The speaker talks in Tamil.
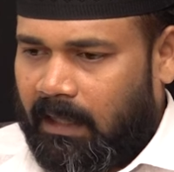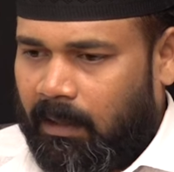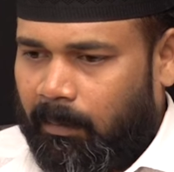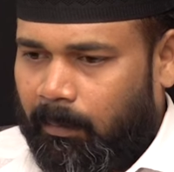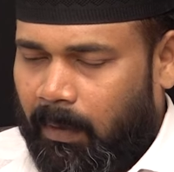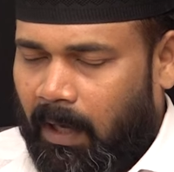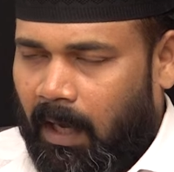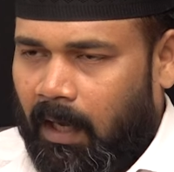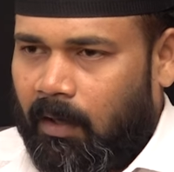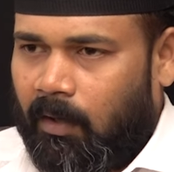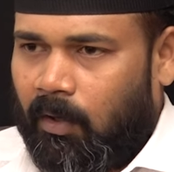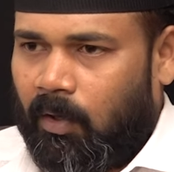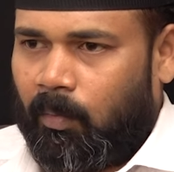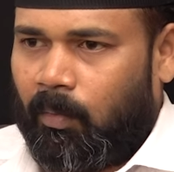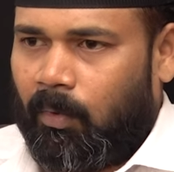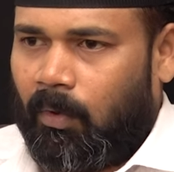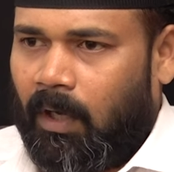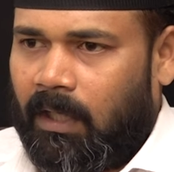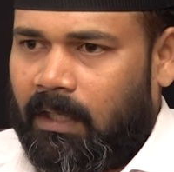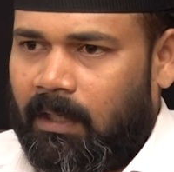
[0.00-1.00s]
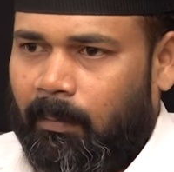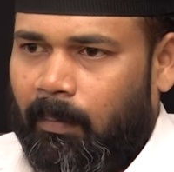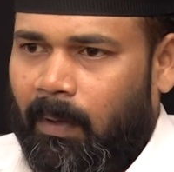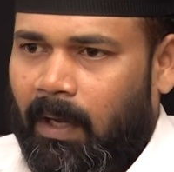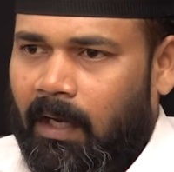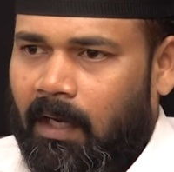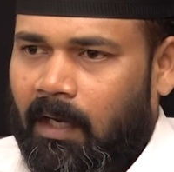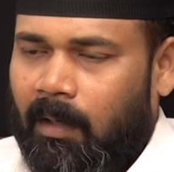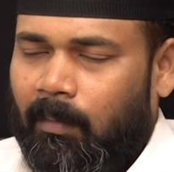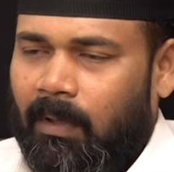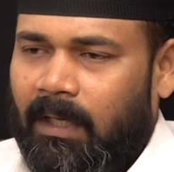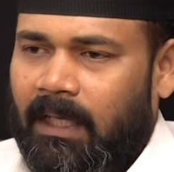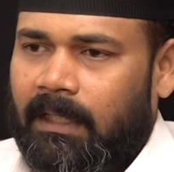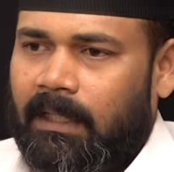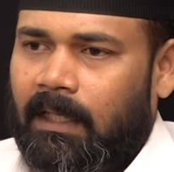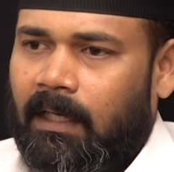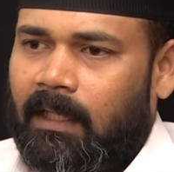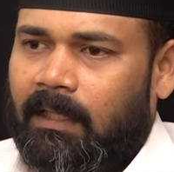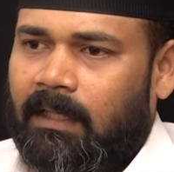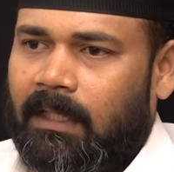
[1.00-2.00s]
எதை பார்க்கணுமோ அதை பார்க்காமல்
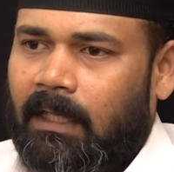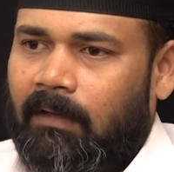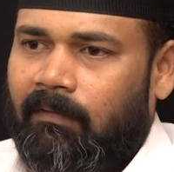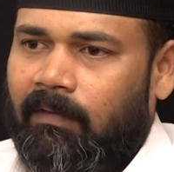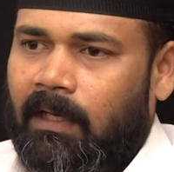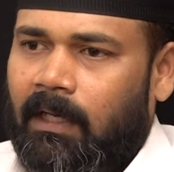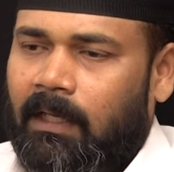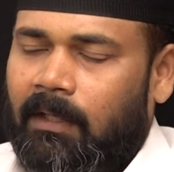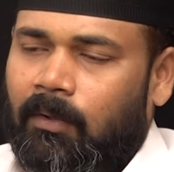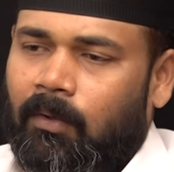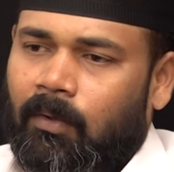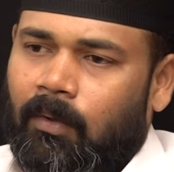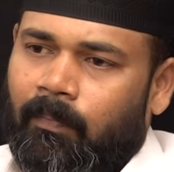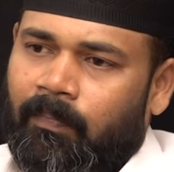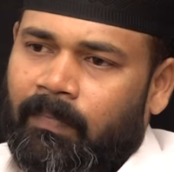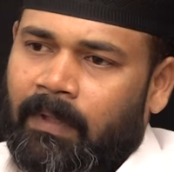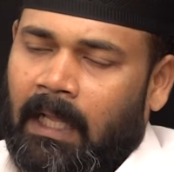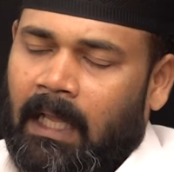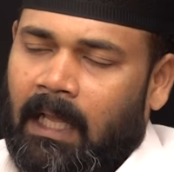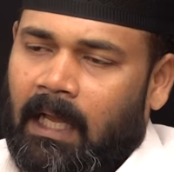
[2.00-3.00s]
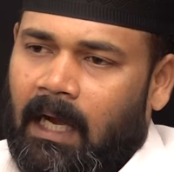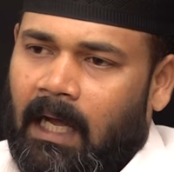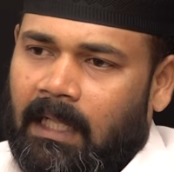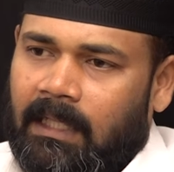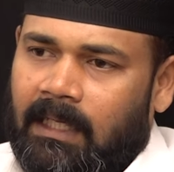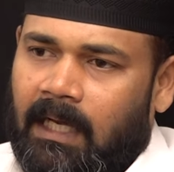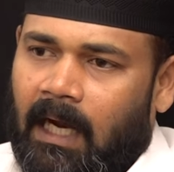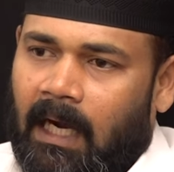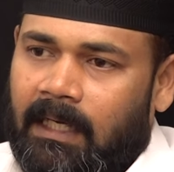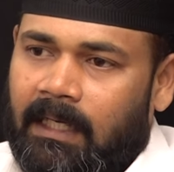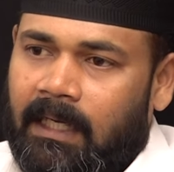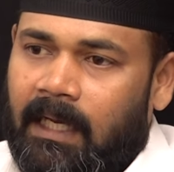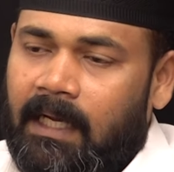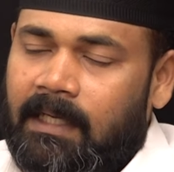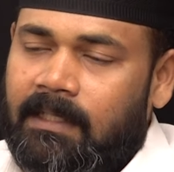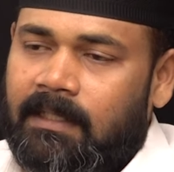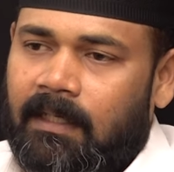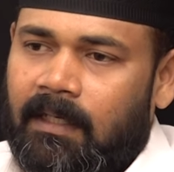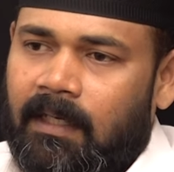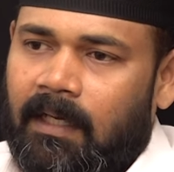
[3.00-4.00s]
எதெல்லாம் தேவையில்லையோ அதுக்கு
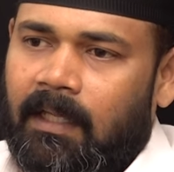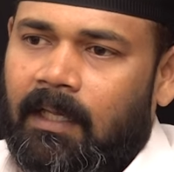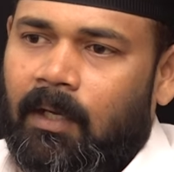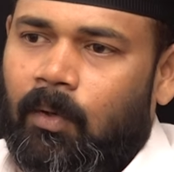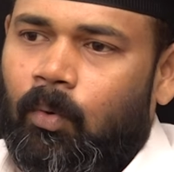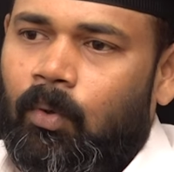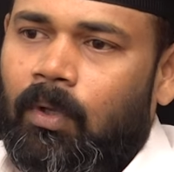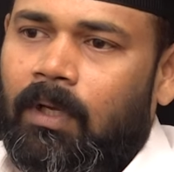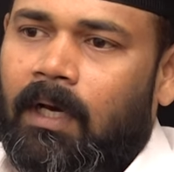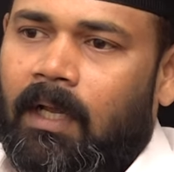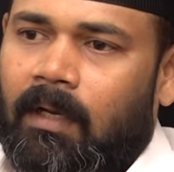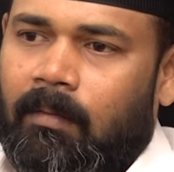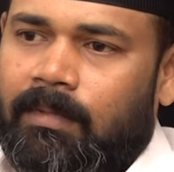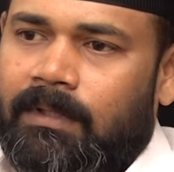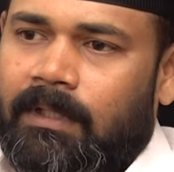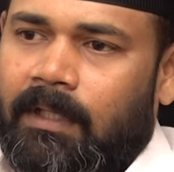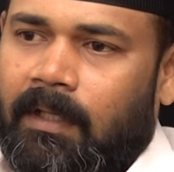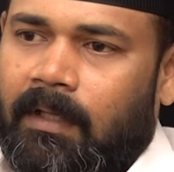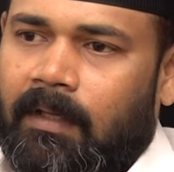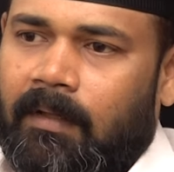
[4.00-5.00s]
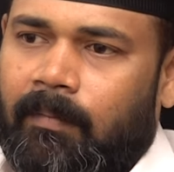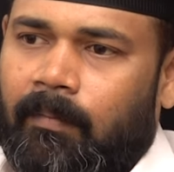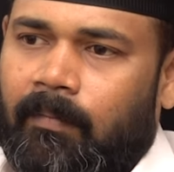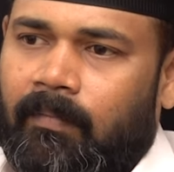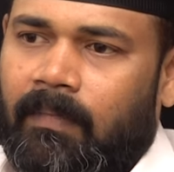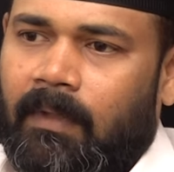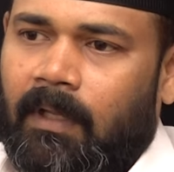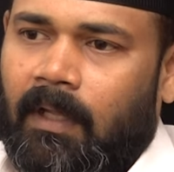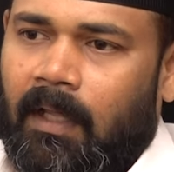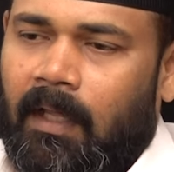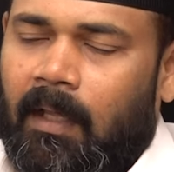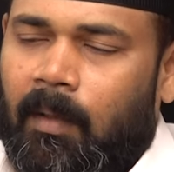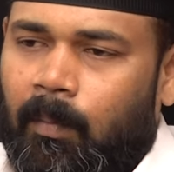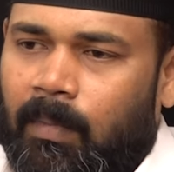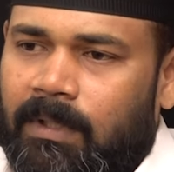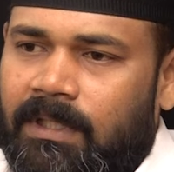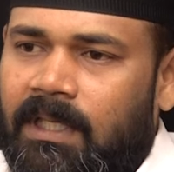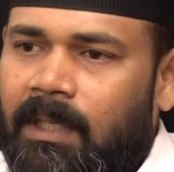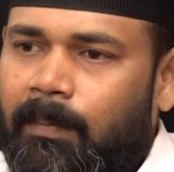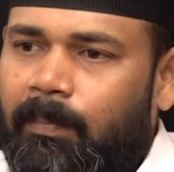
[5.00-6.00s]
அட்டென்ஷன் இன்றைக்கி கொடுக்க ஆரம்பிச்சிட்டிங்க
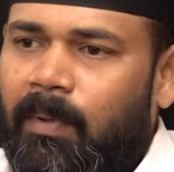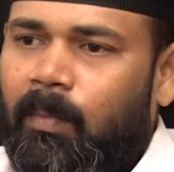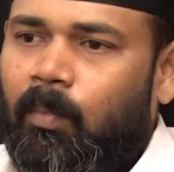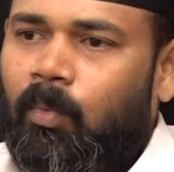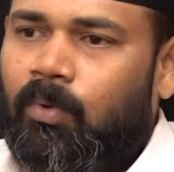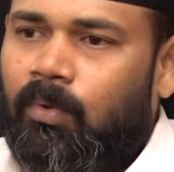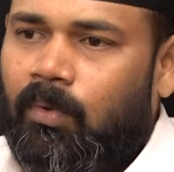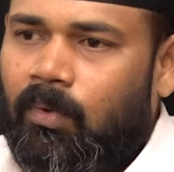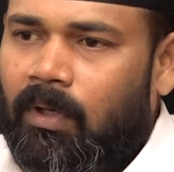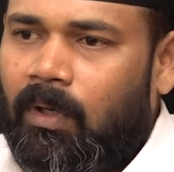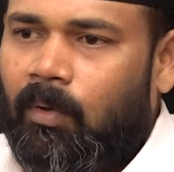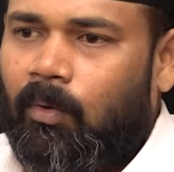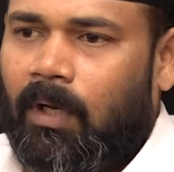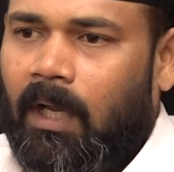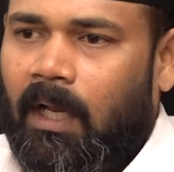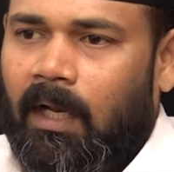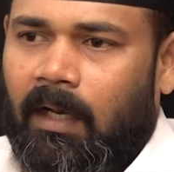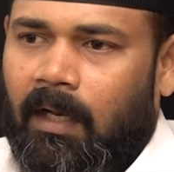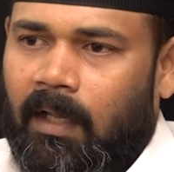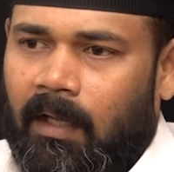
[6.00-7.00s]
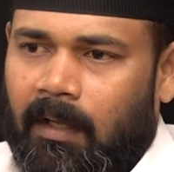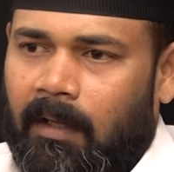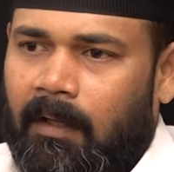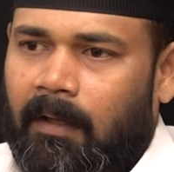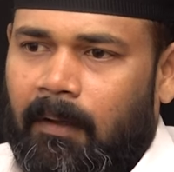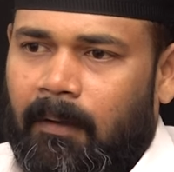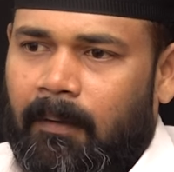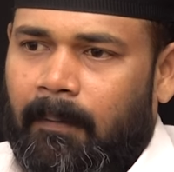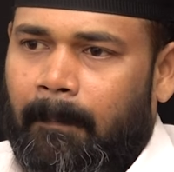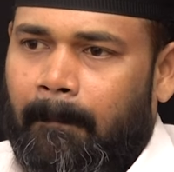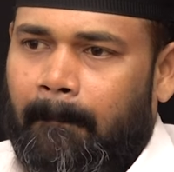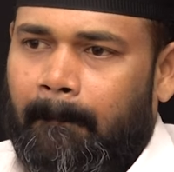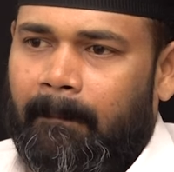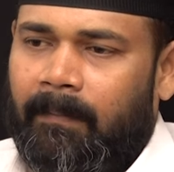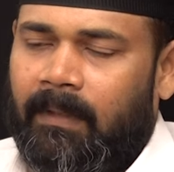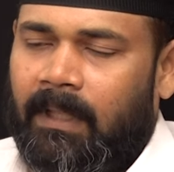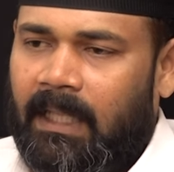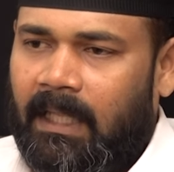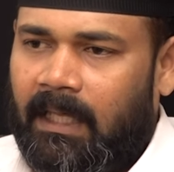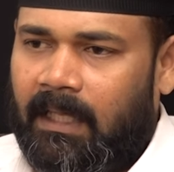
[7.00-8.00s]
இப்போ ஜிபி முத்துன்ற ஒரு ஆளெல்லாம்
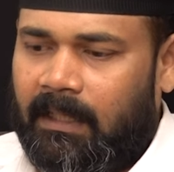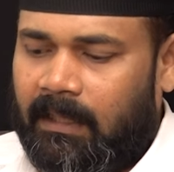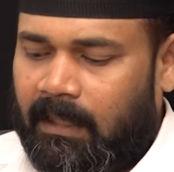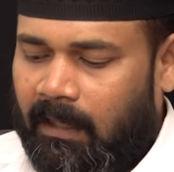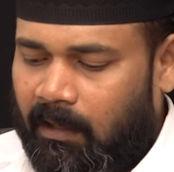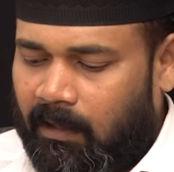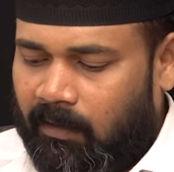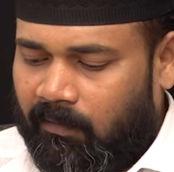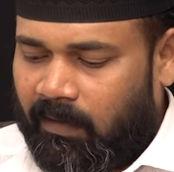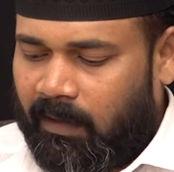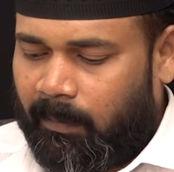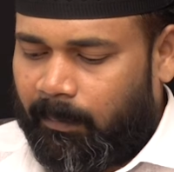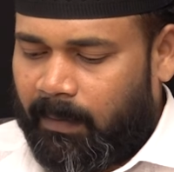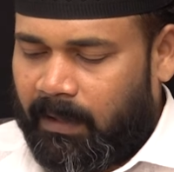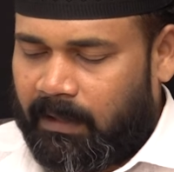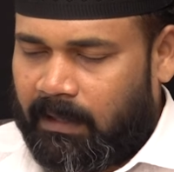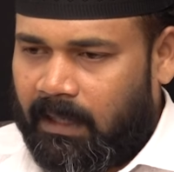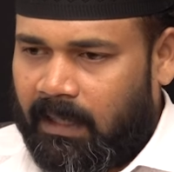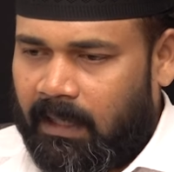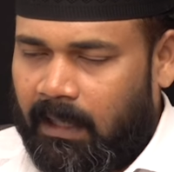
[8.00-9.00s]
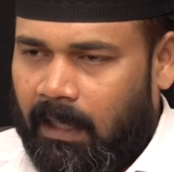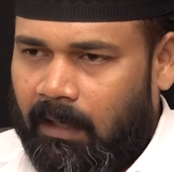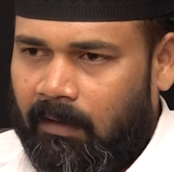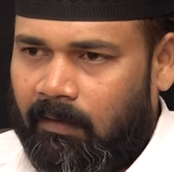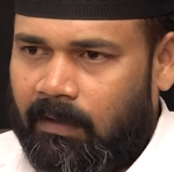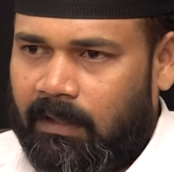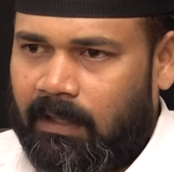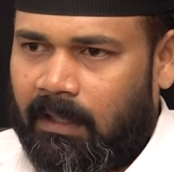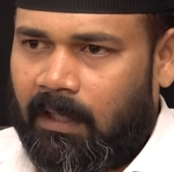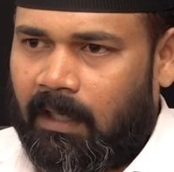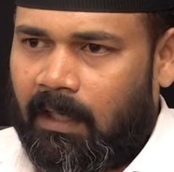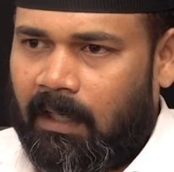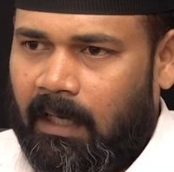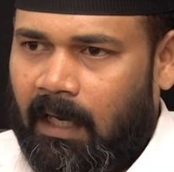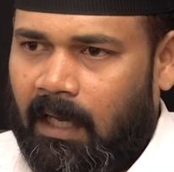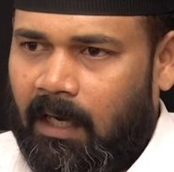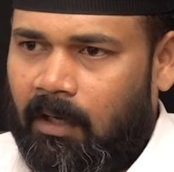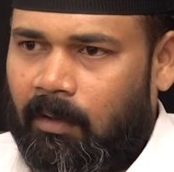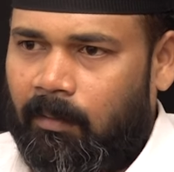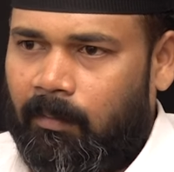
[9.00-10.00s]
இன்றைக்கி இந்தளவுக்கு தெரிகிற அளவுக்கு வந்திருக்குன்னா
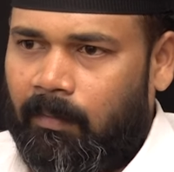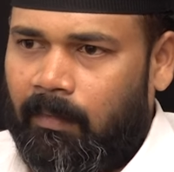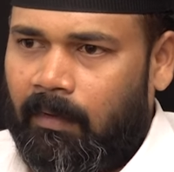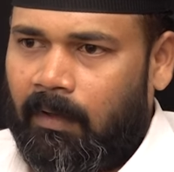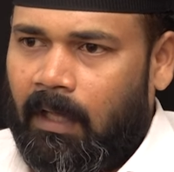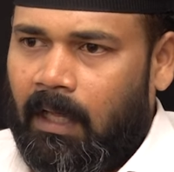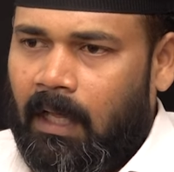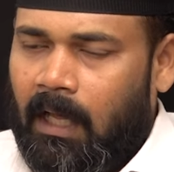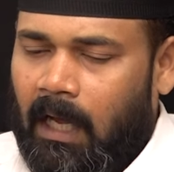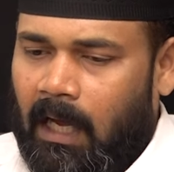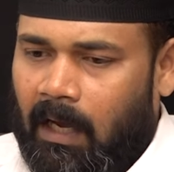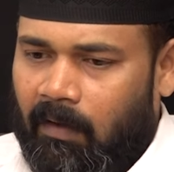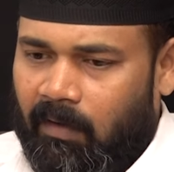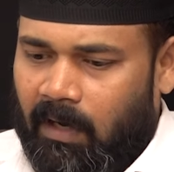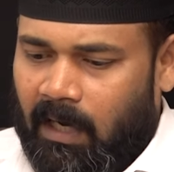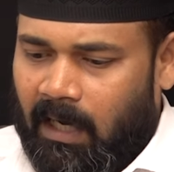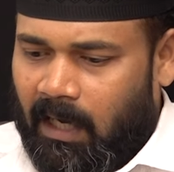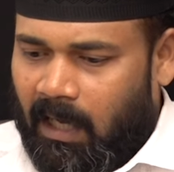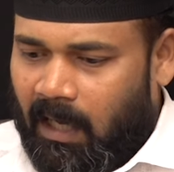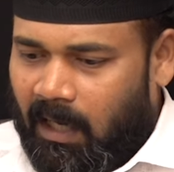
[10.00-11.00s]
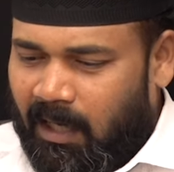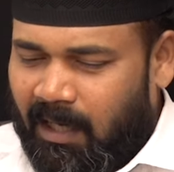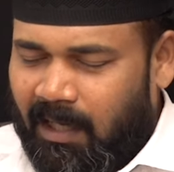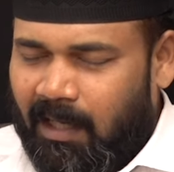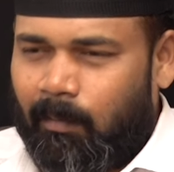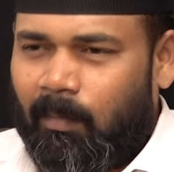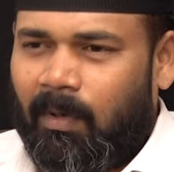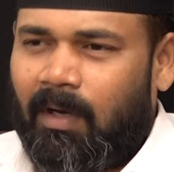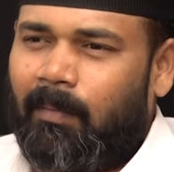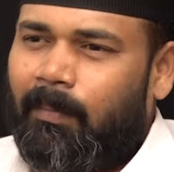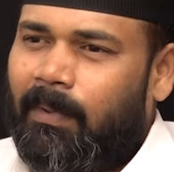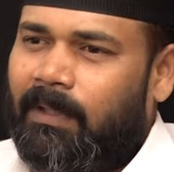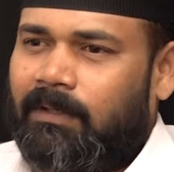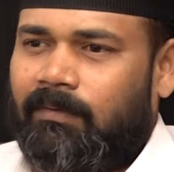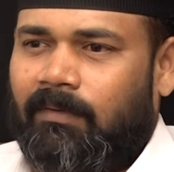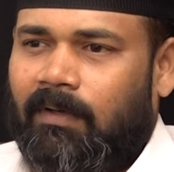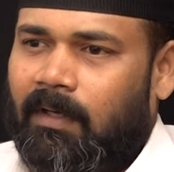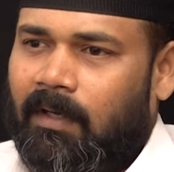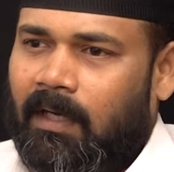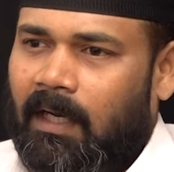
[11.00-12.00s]
காரணம் அவர் அநாகரிகமாக
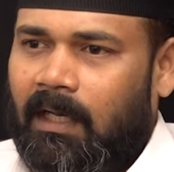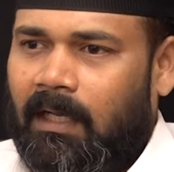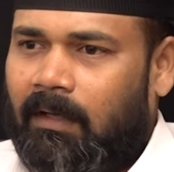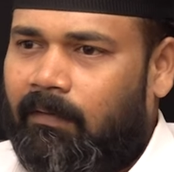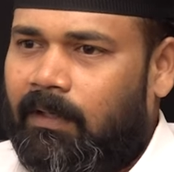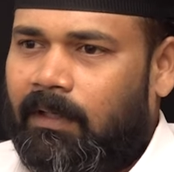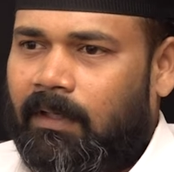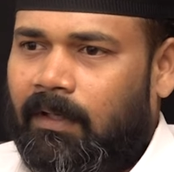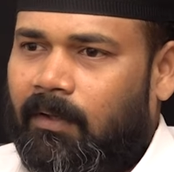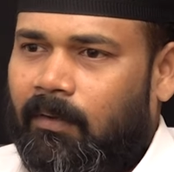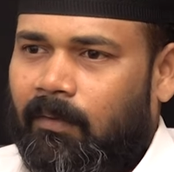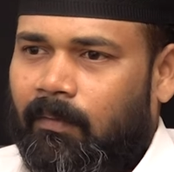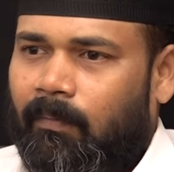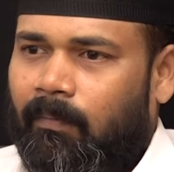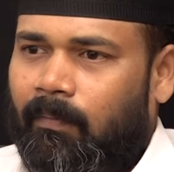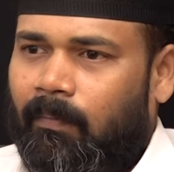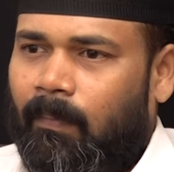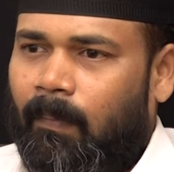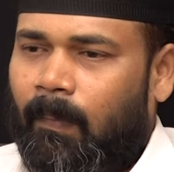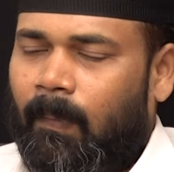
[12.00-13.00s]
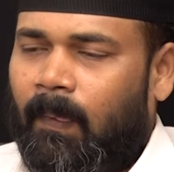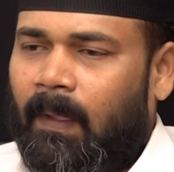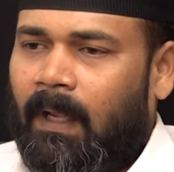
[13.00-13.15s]
பேசுவார் நல்லாவே தெரியும் ஆமாம்